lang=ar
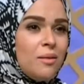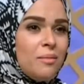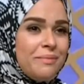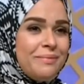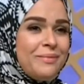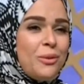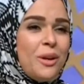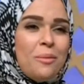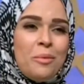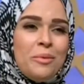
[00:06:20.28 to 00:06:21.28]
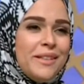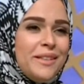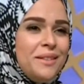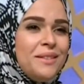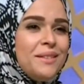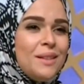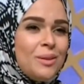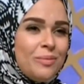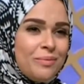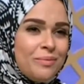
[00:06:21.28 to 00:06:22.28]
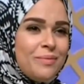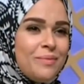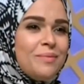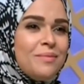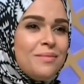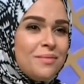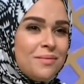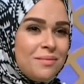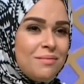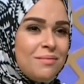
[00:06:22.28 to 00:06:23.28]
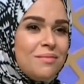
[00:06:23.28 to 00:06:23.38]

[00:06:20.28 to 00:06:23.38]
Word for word: الكريم ايوه ونعم بالله لان ابحاث علميه كتير بدات آه،